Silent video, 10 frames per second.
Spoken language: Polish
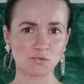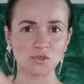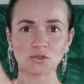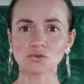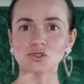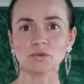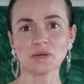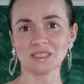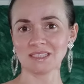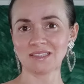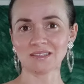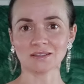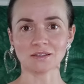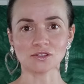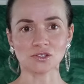przez przeróżne praktyki
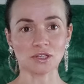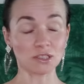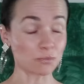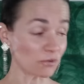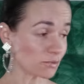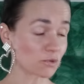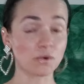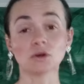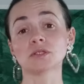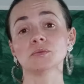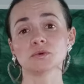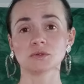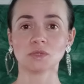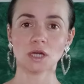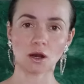tantryczne. Nie powiem, żeby one
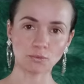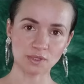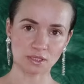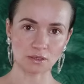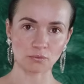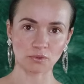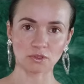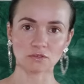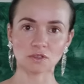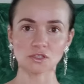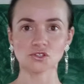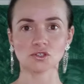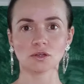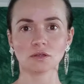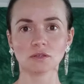były mi obce,
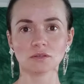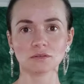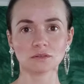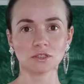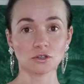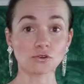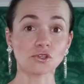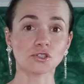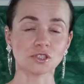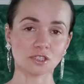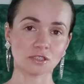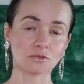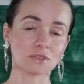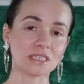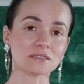ponieważ kroczę
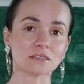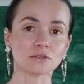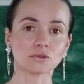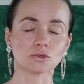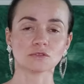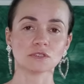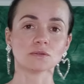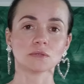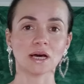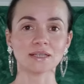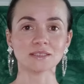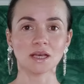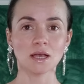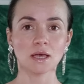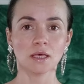ścieżką tantry już od wielu lat.
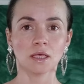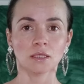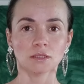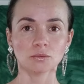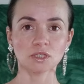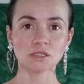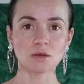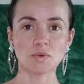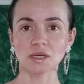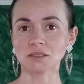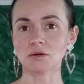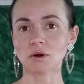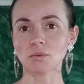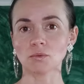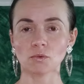Niemniej
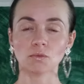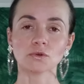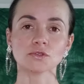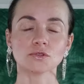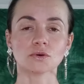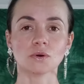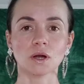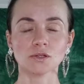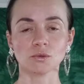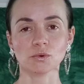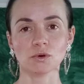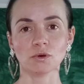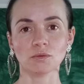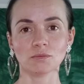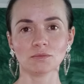zapragnęłam mocno,
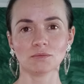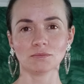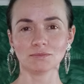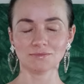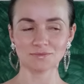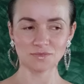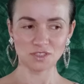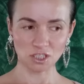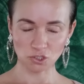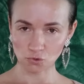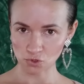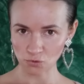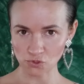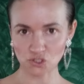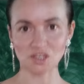ażeby stać się już
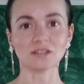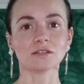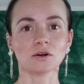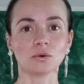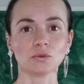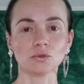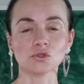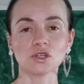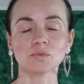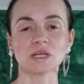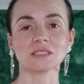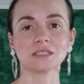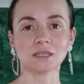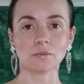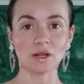nauczycielką, już nie
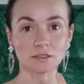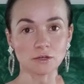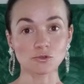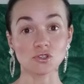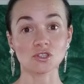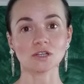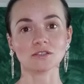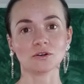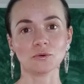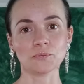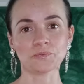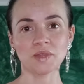praktykiem, ale nauczycielką.